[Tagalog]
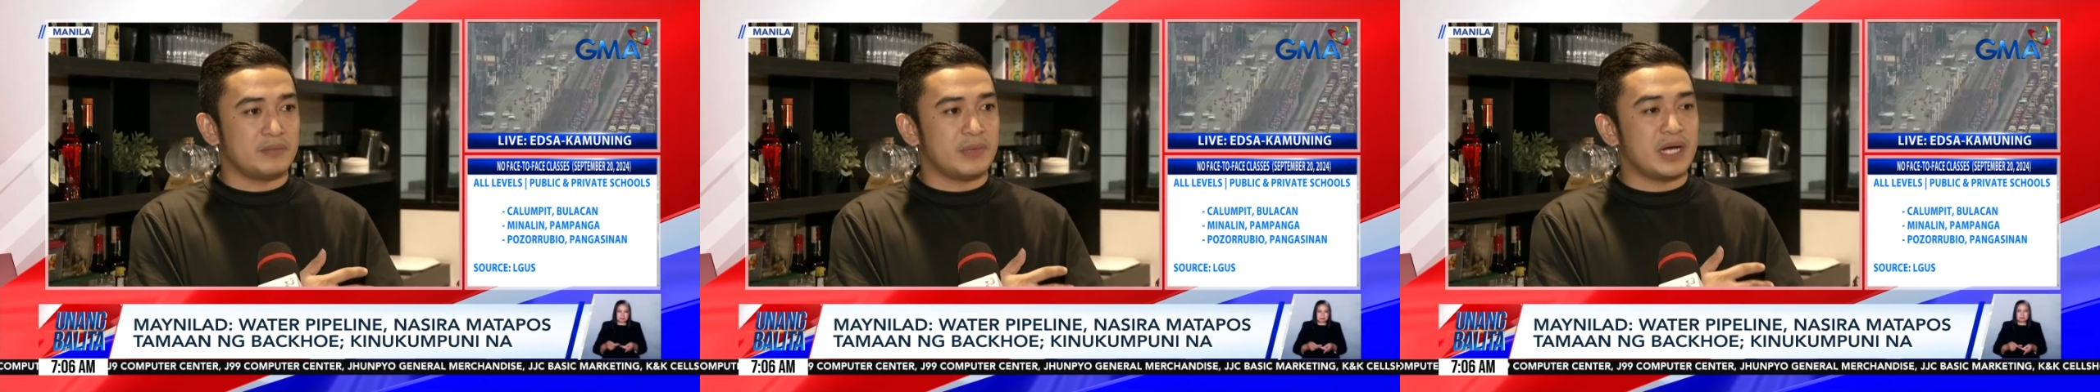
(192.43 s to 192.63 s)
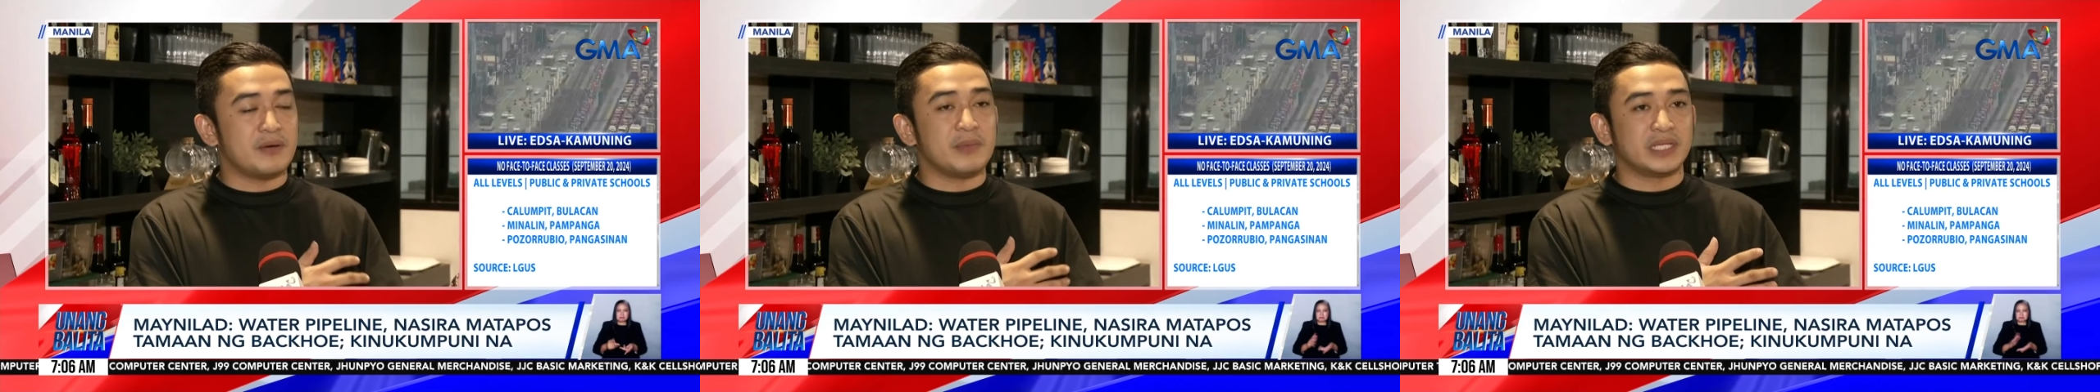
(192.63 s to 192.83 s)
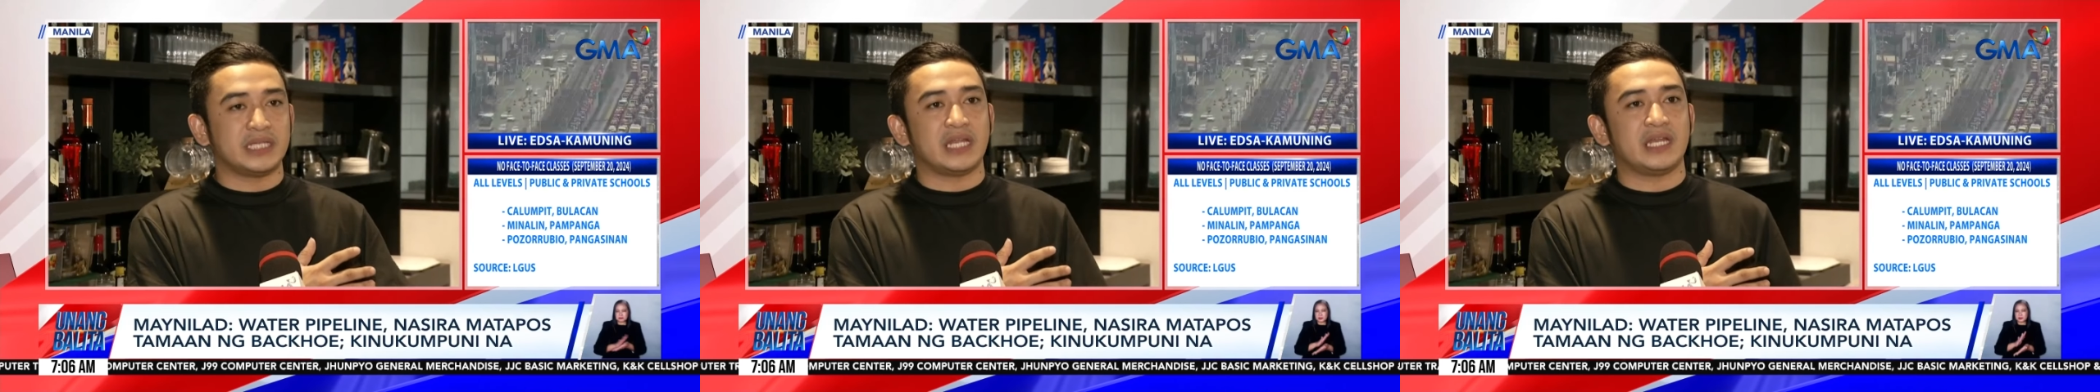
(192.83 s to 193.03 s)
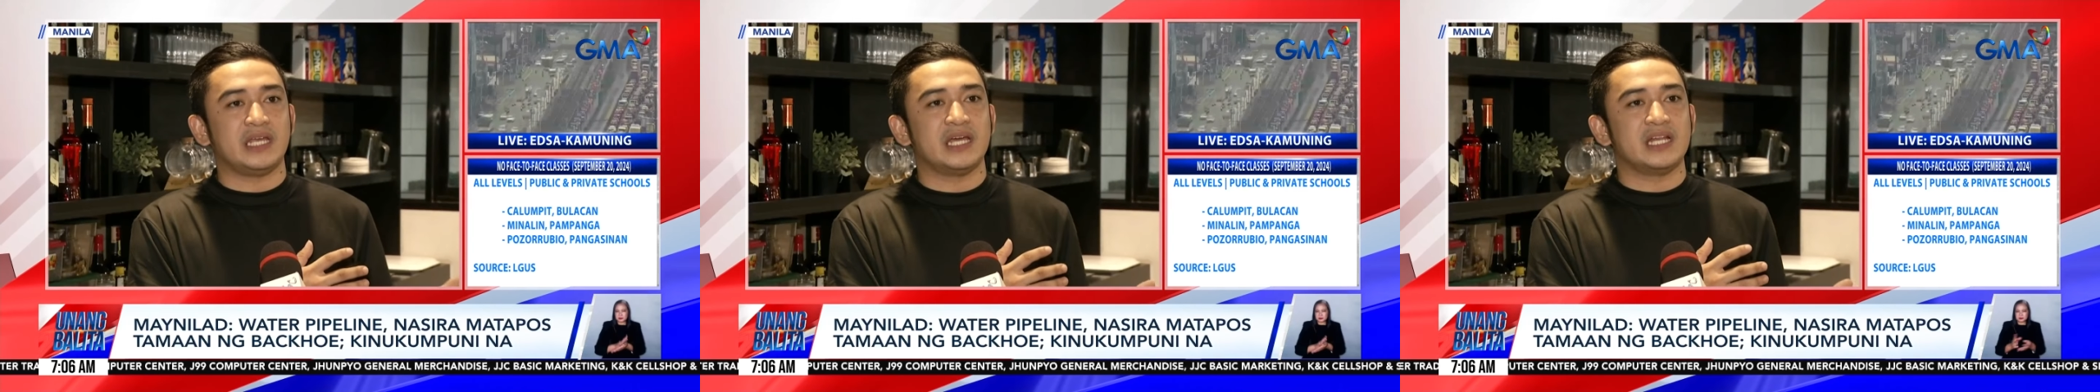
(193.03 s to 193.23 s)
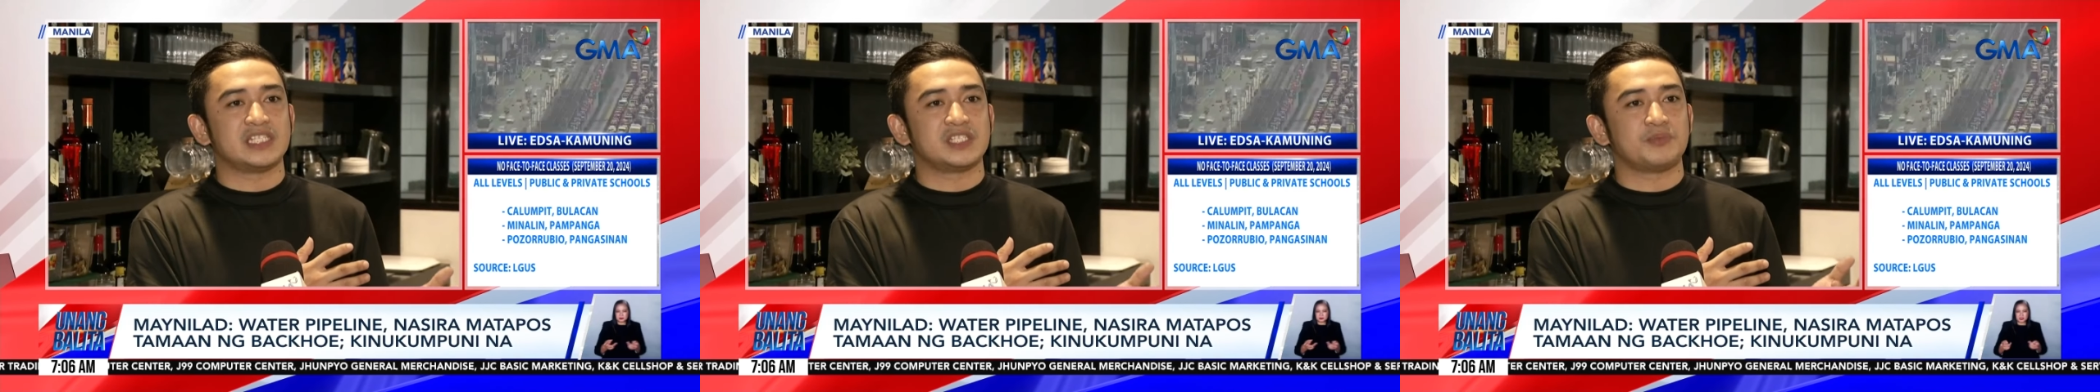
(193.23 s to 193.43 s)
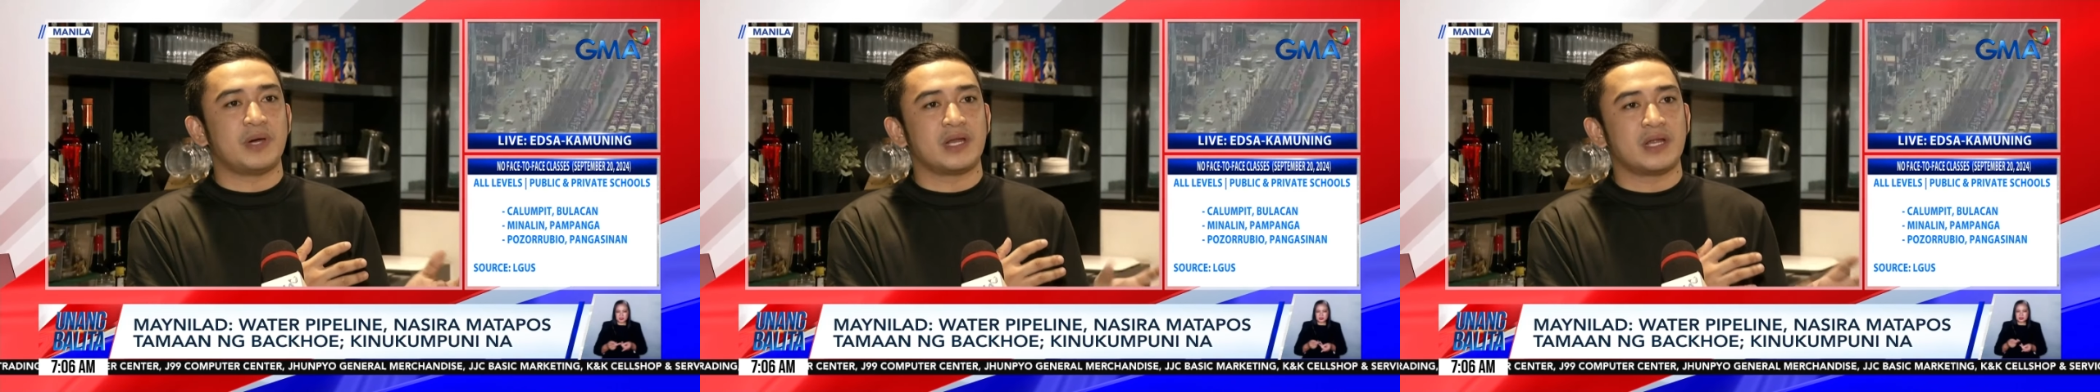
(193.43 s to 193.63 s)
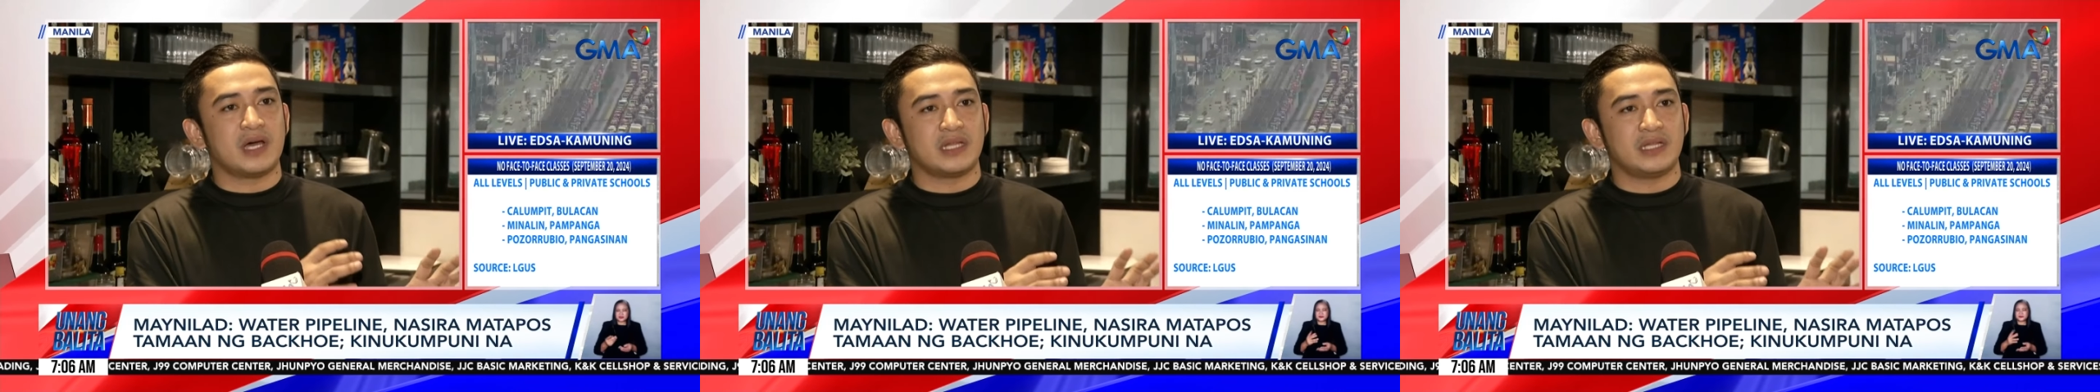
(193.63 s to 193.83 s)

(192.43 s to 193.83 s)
mga materials para